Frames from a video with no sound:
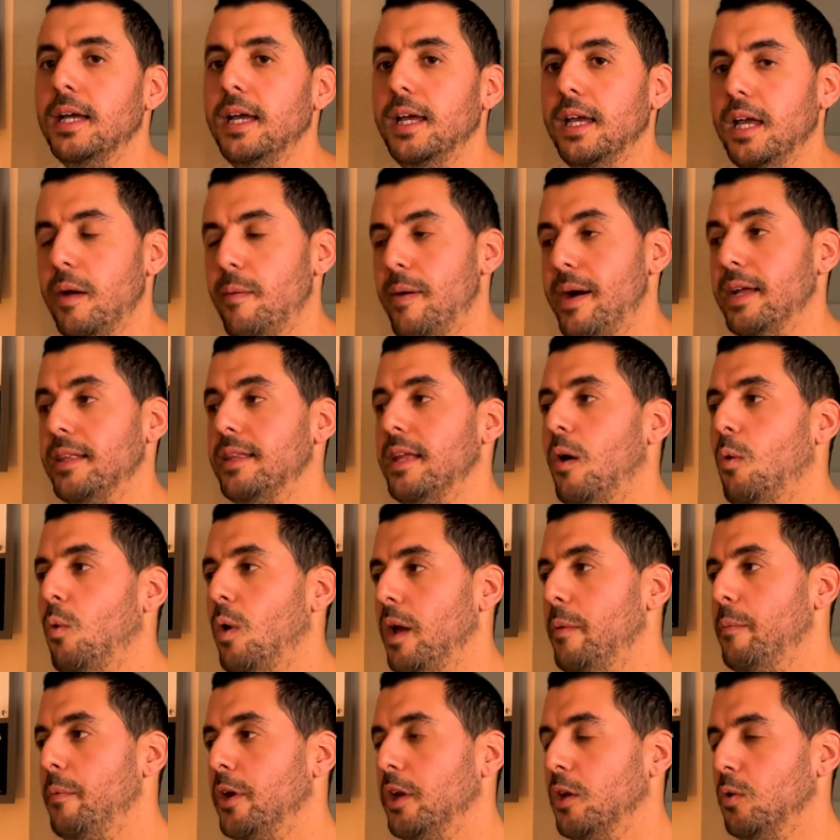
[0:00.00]
Además está
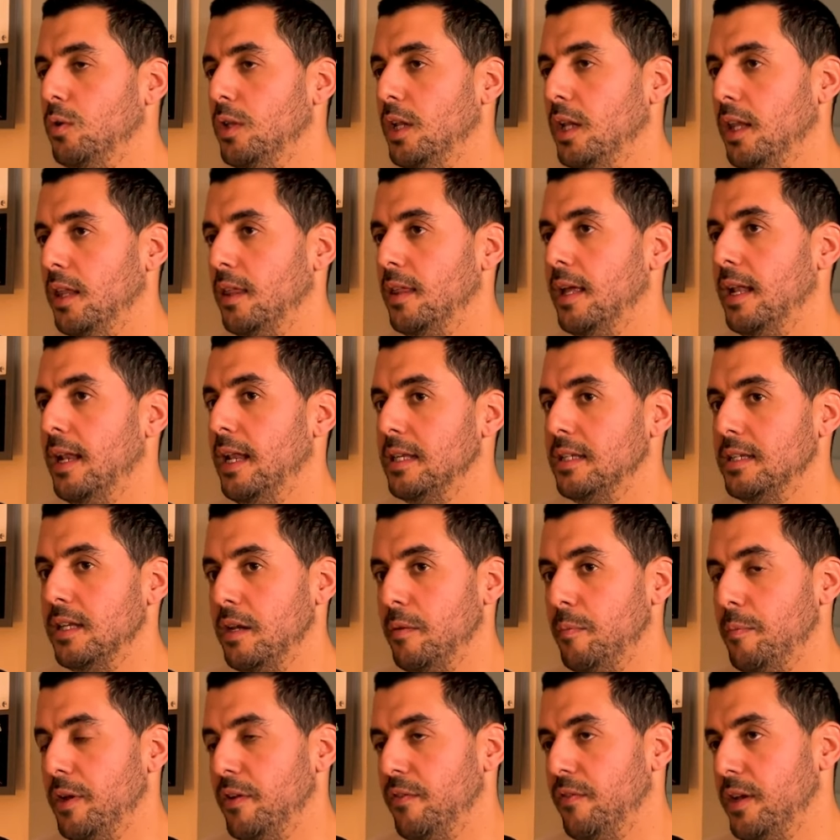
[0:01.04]
guay porque utiliza las series
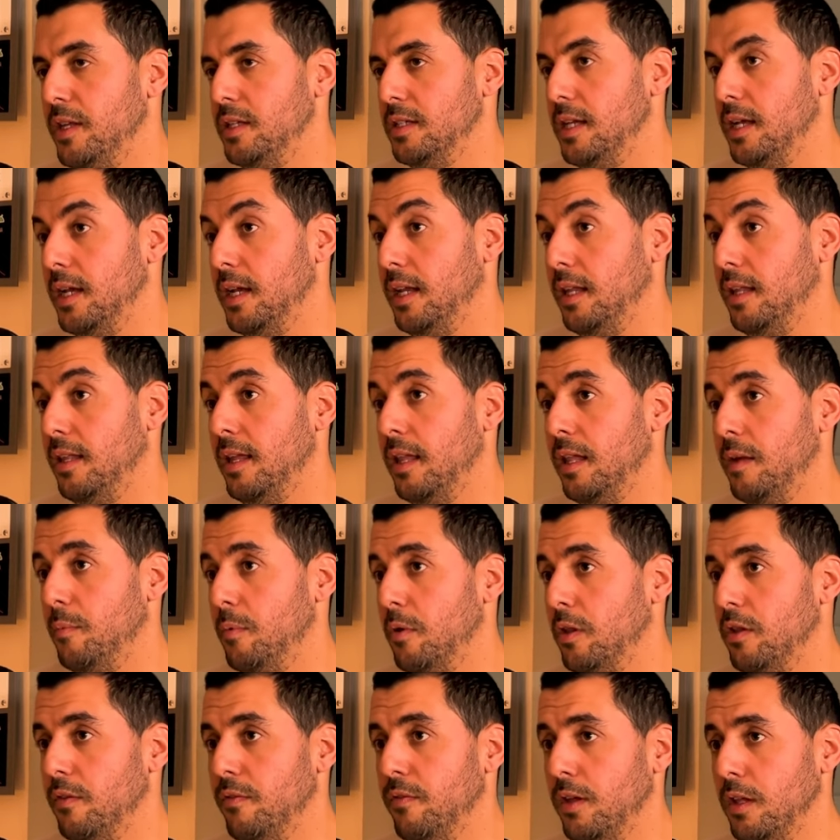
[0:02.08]
preferencias encriptadas
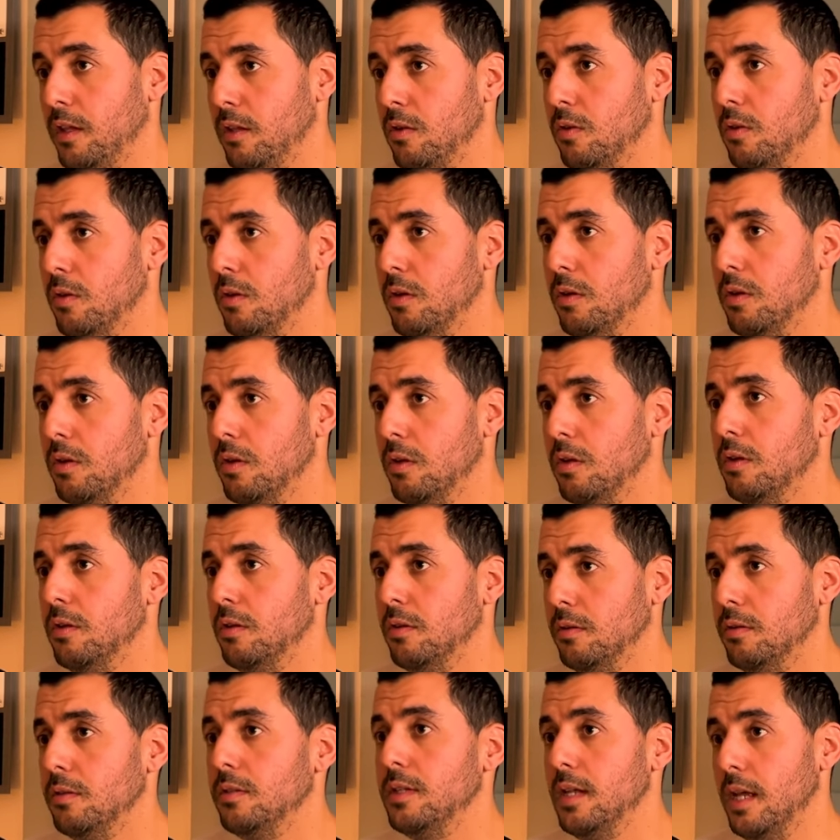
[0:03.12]
por defecto. Ah, qué
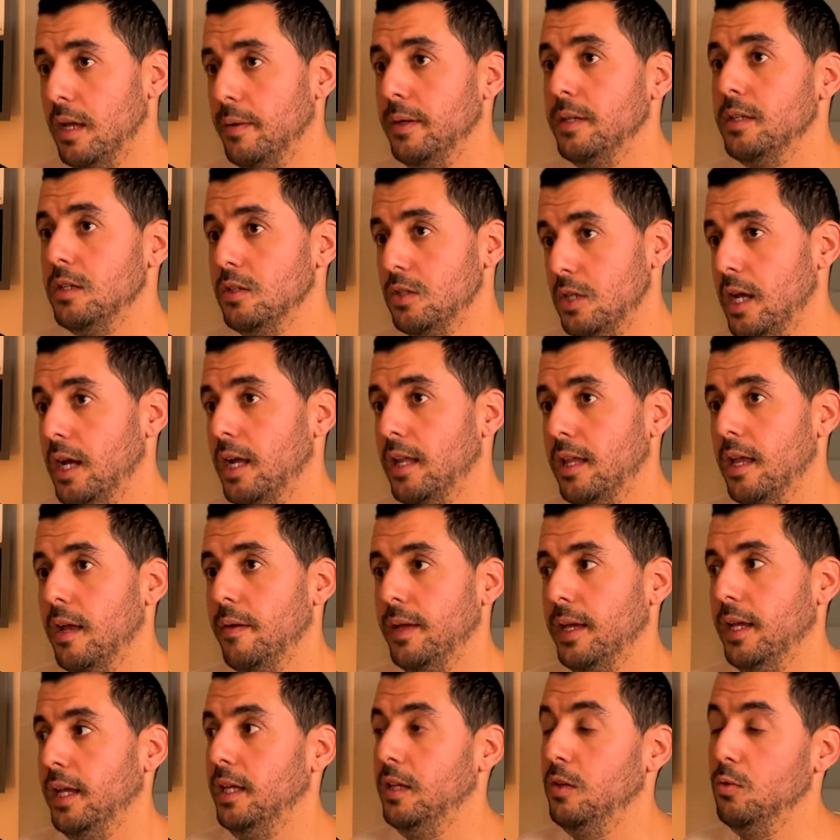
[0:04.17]
bueno. ¿Sabes? O sea, que está
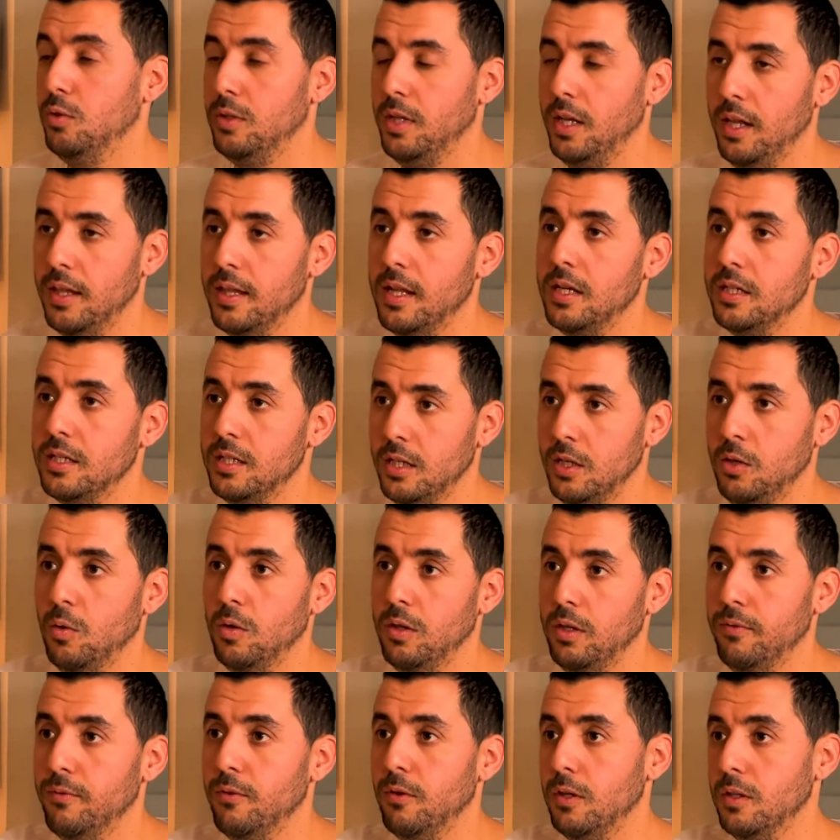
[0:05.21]
bien. Y utiliza el Secure
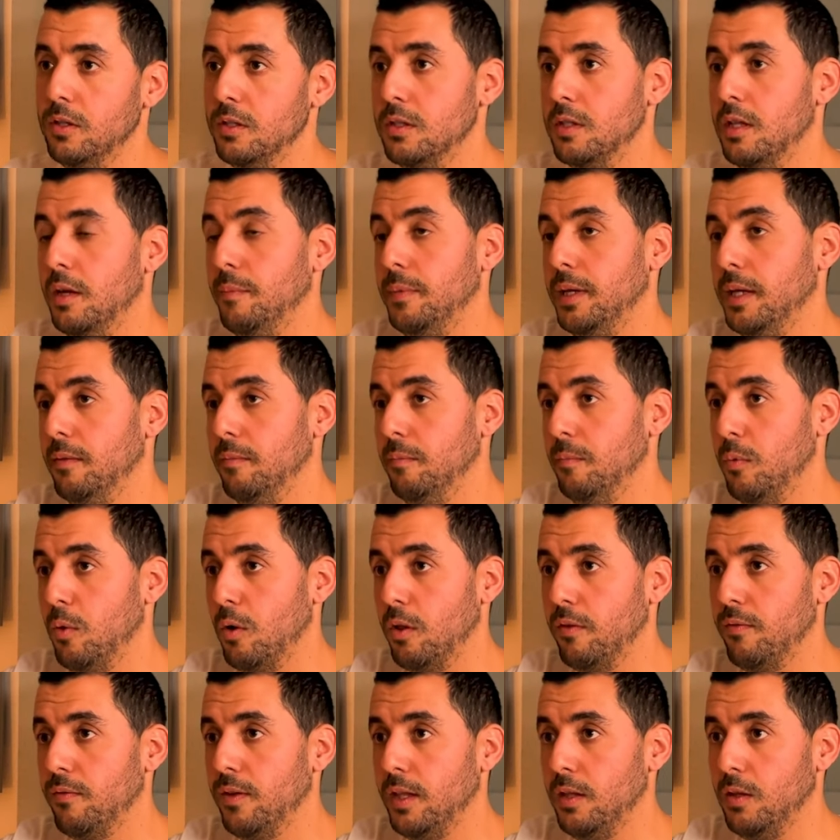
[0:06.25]
Defaults también por
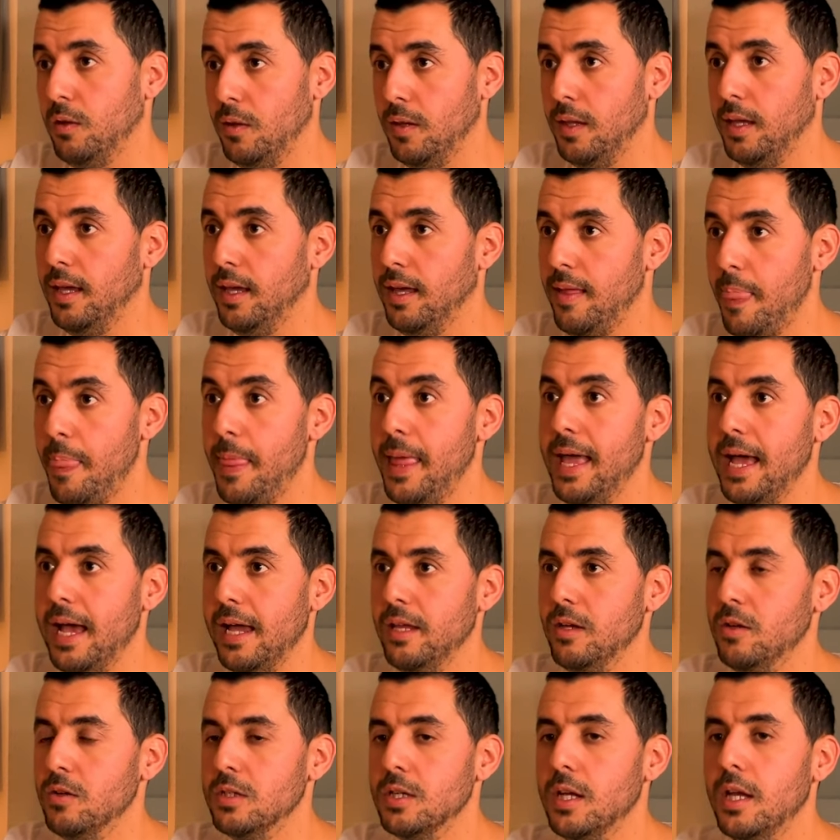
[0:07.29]
defecto de,
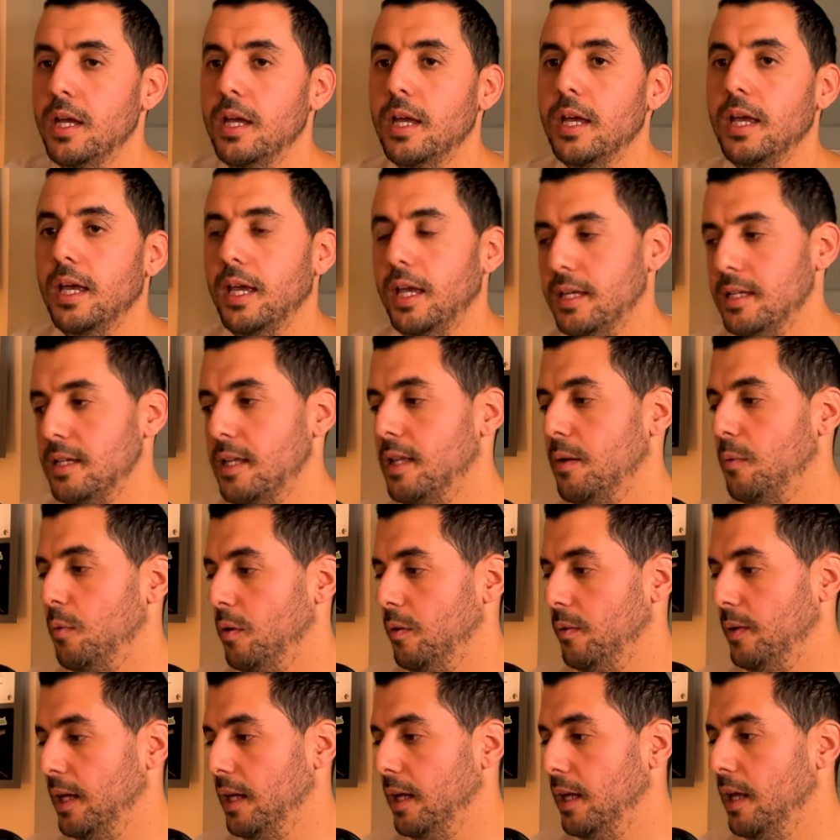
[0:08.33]
iOS. Esa está muy
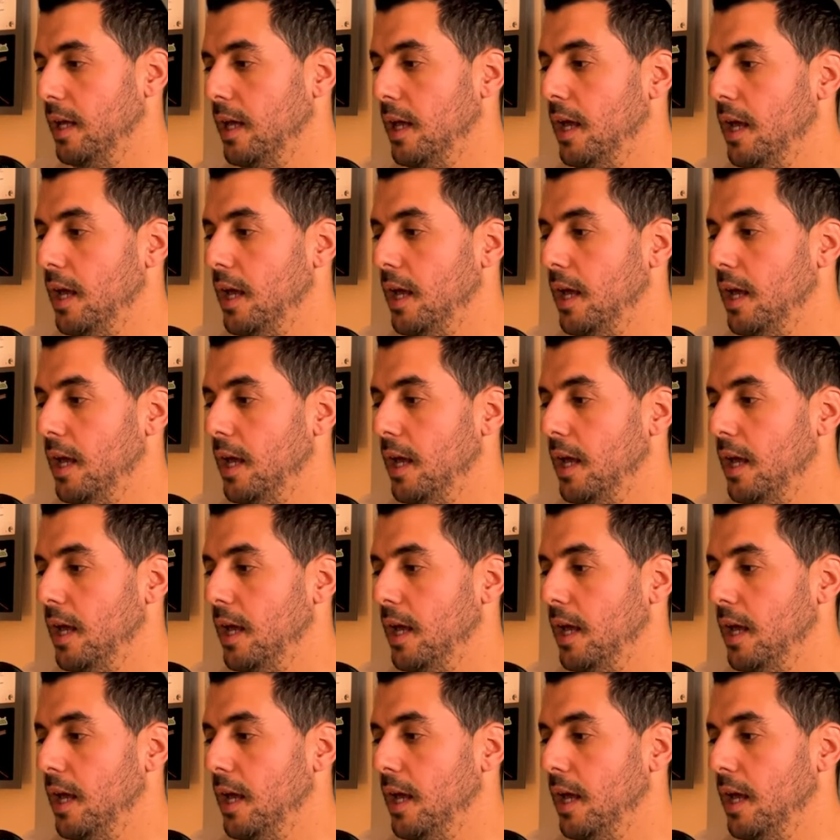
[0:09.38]
bien.